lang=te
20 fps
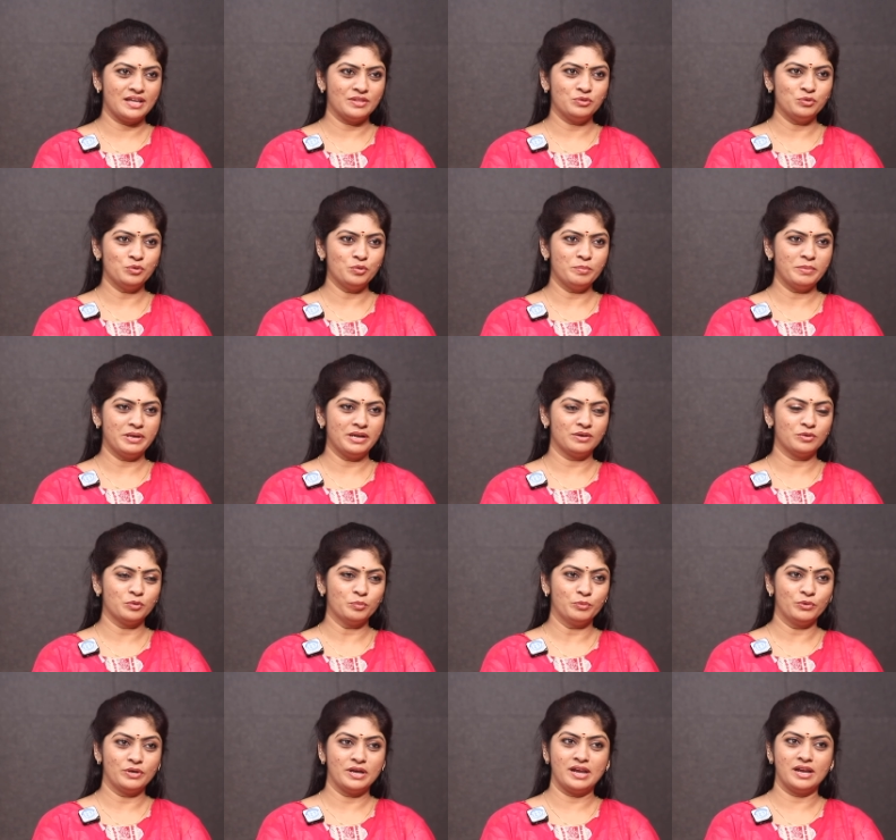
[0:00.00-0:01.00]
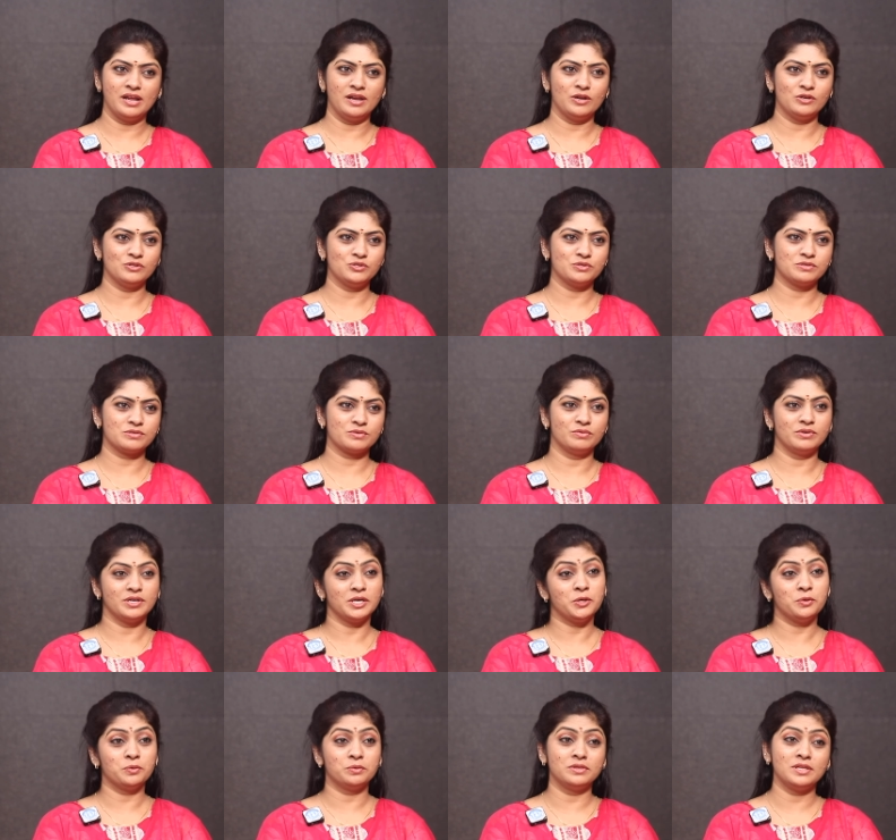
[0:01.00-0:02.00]
కాదు మనకు పురాణాల్లో చూసుకుంటే
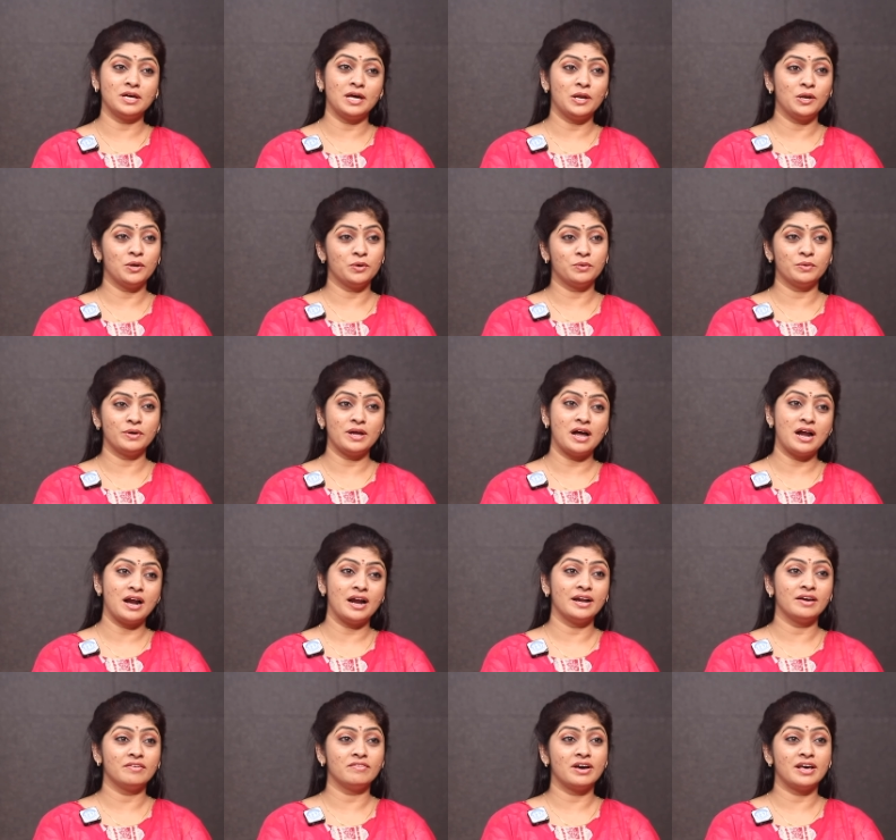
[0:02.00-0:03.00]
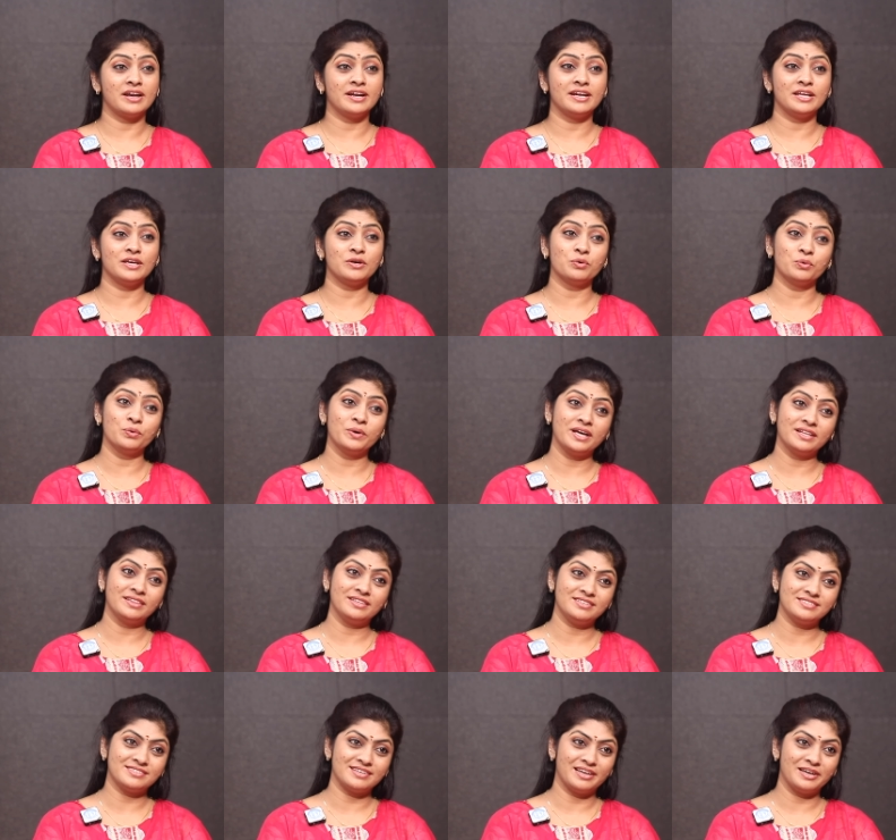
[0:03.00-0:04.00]
యుద్ధాల్లో కూడా ఆడవారిని కూడా
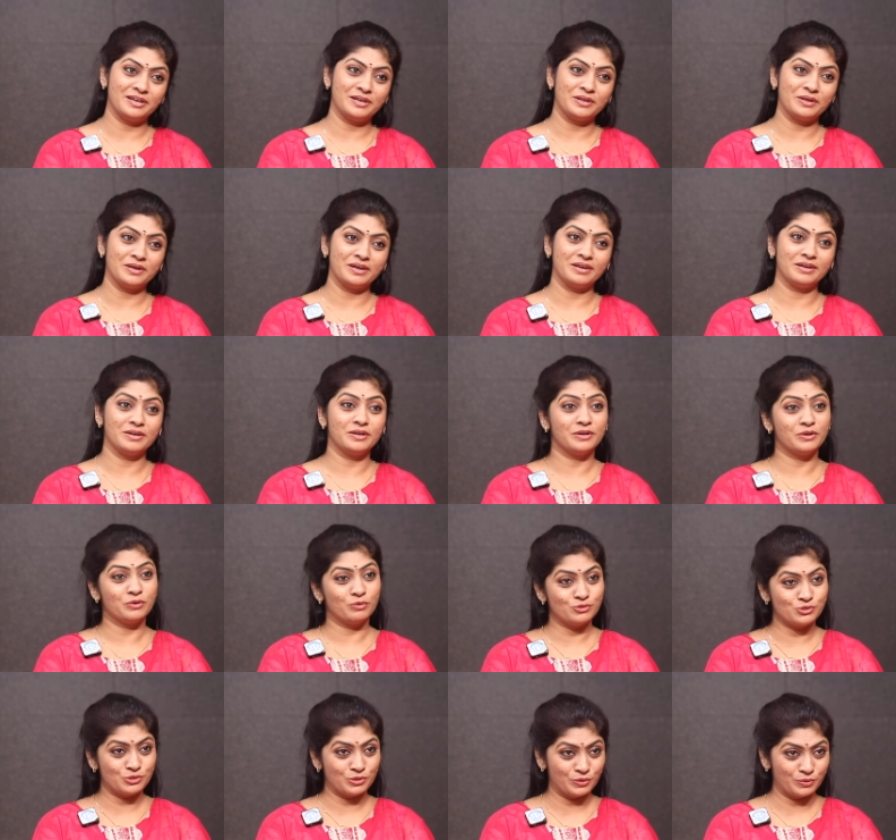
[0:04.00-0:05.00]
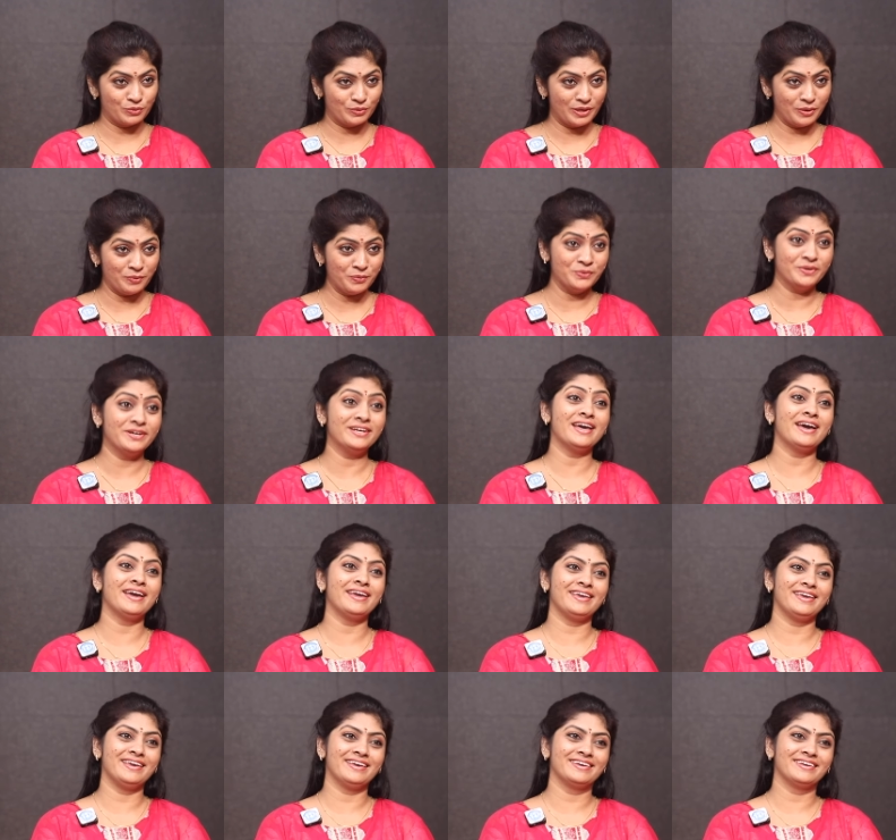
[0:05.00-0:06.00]
తీసుకెళ్లిన సందర్భాలు
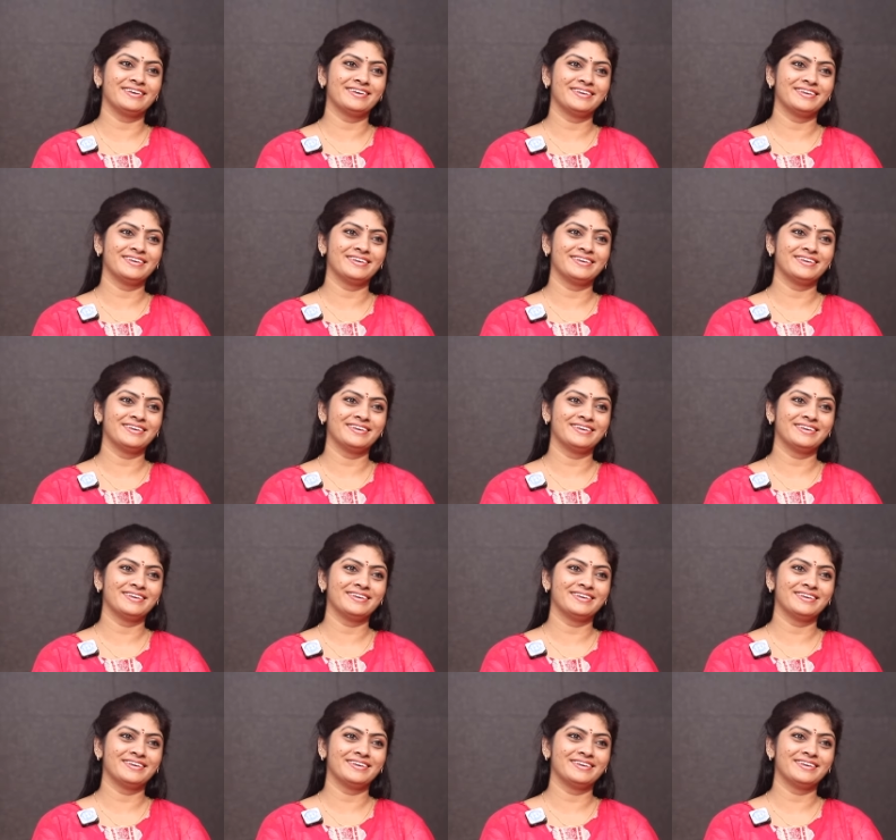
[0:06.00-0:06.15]
చాలా